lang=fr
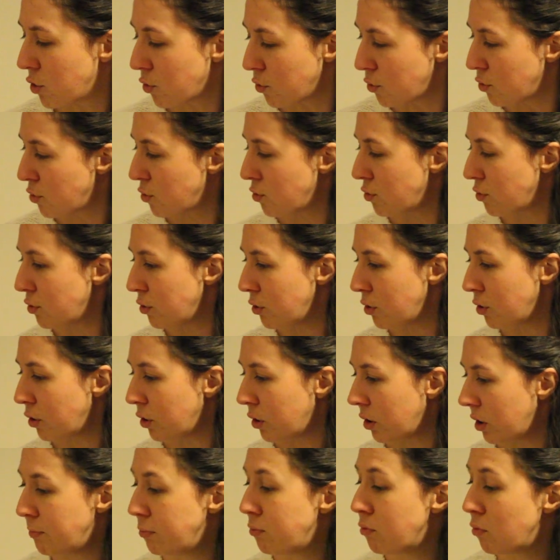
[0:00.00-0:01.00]

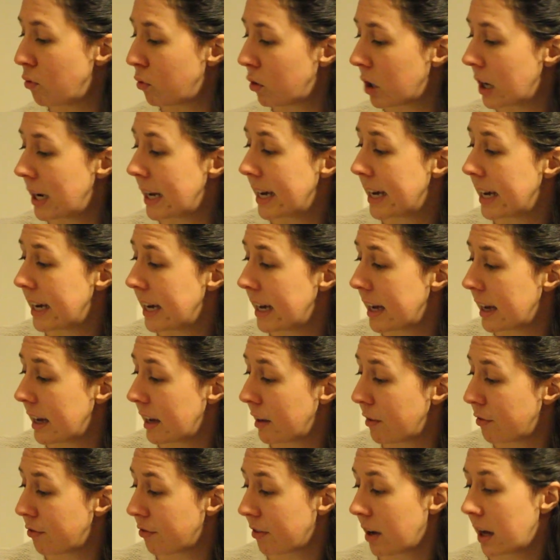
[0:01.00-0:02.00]
chaussures. Pour
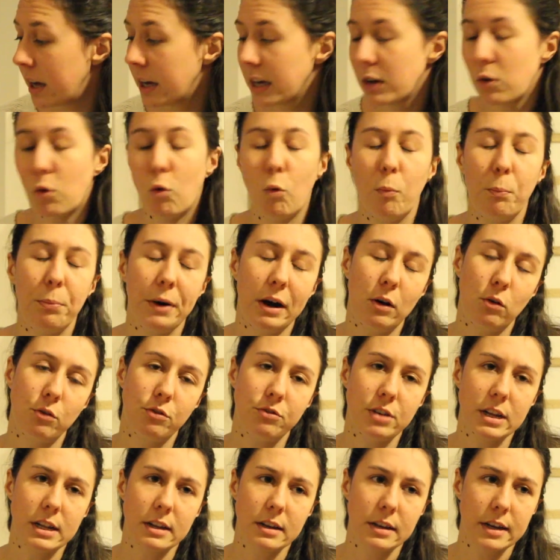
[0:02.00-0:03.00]
les fringues, on part en
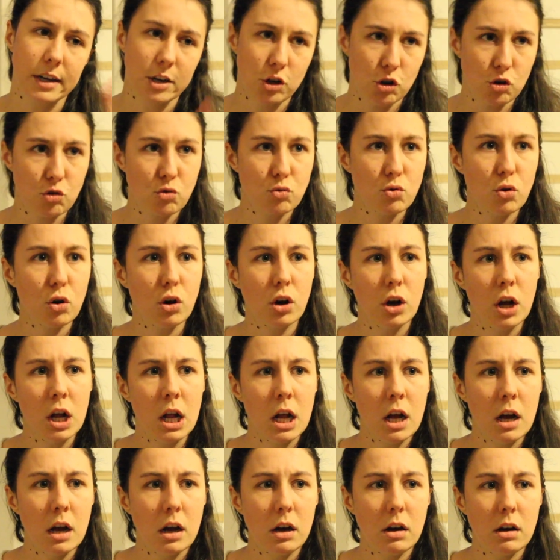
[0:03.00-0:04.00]
fait 15 jours,
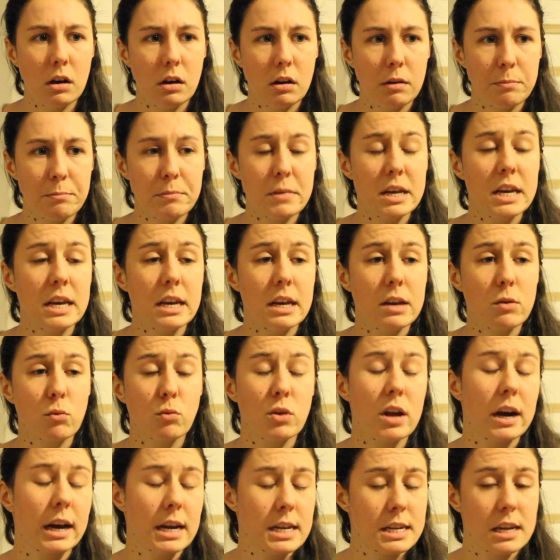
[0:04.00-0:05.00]
euh, mais
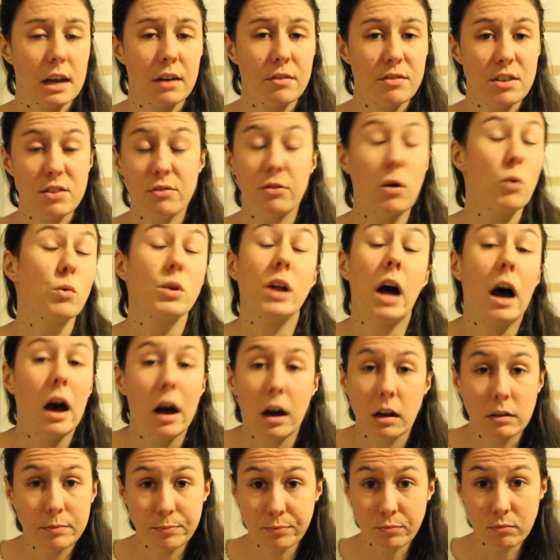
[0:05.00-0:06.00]
on a réservé, enfin on
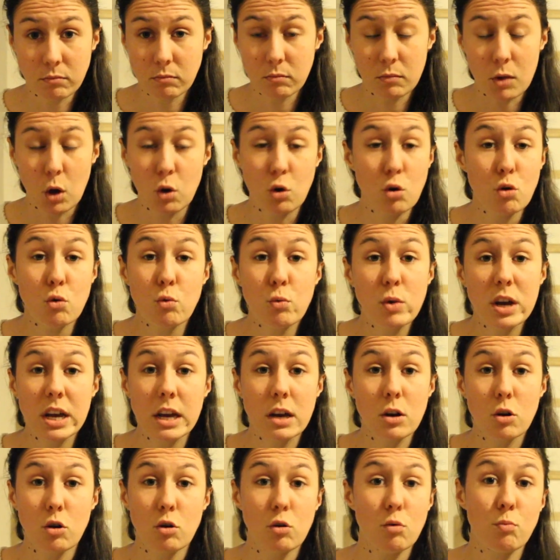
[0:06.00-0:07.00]
a
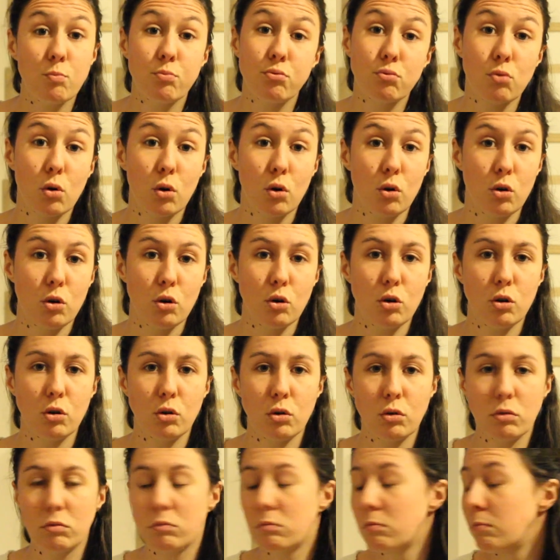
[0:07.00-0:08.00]
loué pour
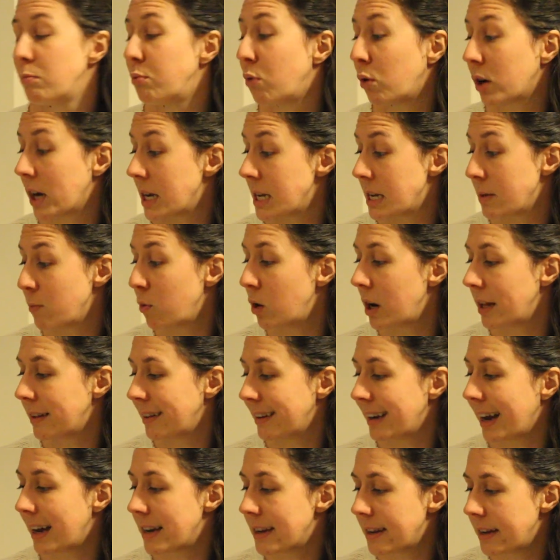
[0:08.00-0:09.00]
quasiment
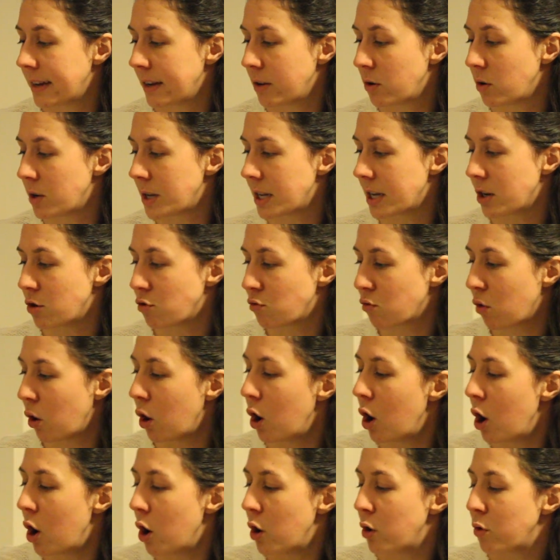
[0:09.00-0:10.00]
l'intégralité de notre
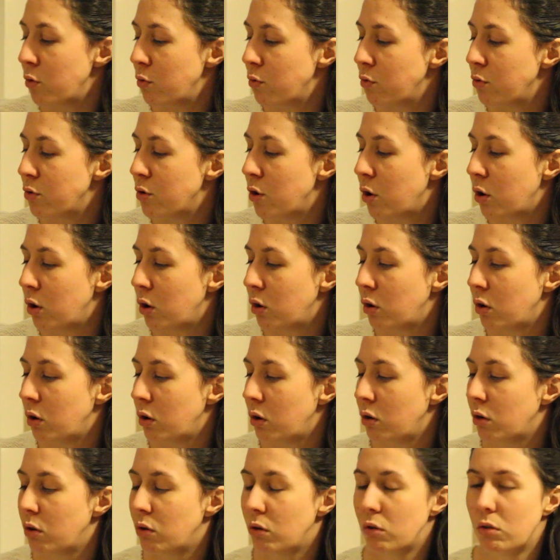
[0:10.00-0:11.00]
séjour une,
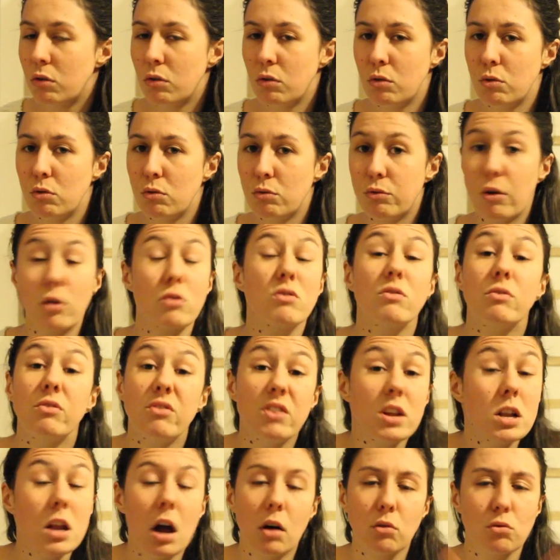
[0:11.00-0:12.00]

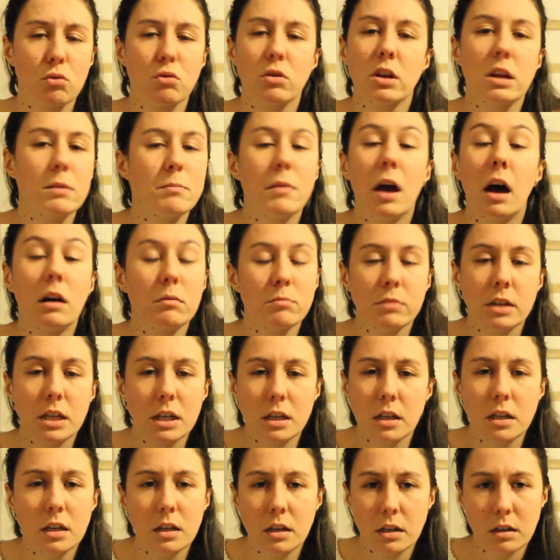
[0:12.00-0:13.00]
villa entre guillemets, un
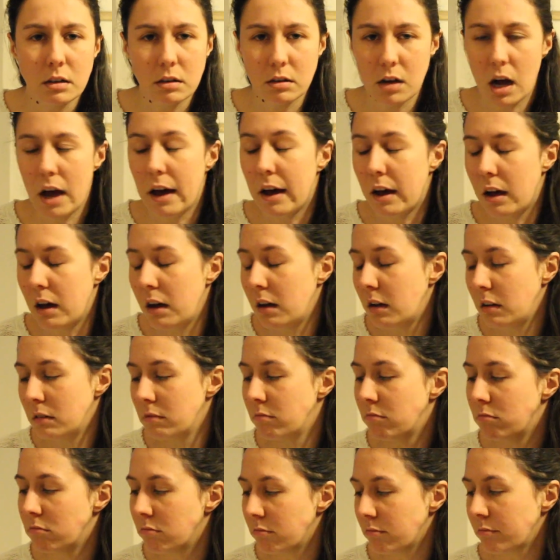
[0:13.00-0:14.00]
petit,
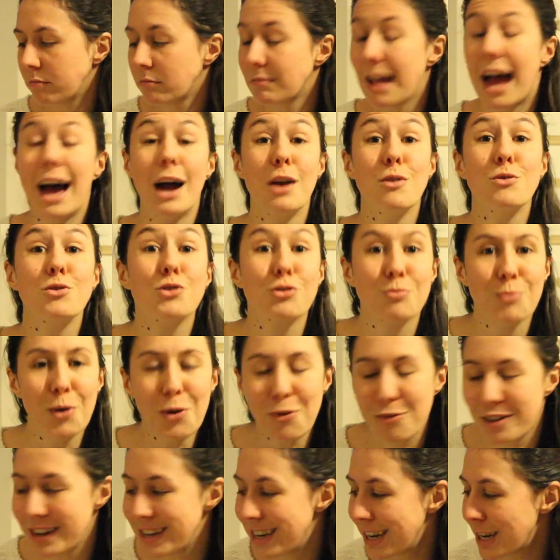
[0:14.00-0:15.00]
un logement
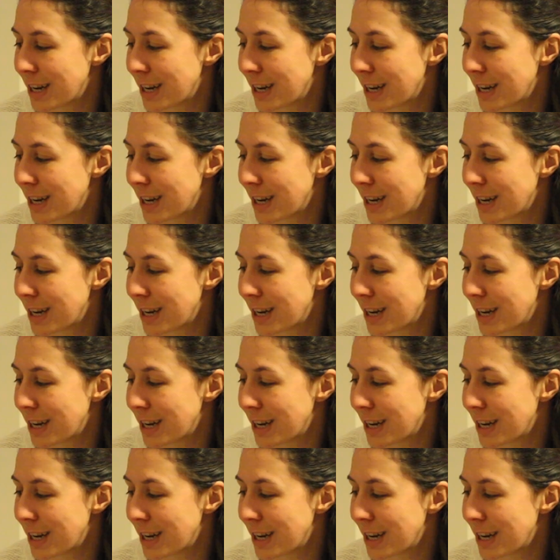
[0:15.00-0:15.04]
on va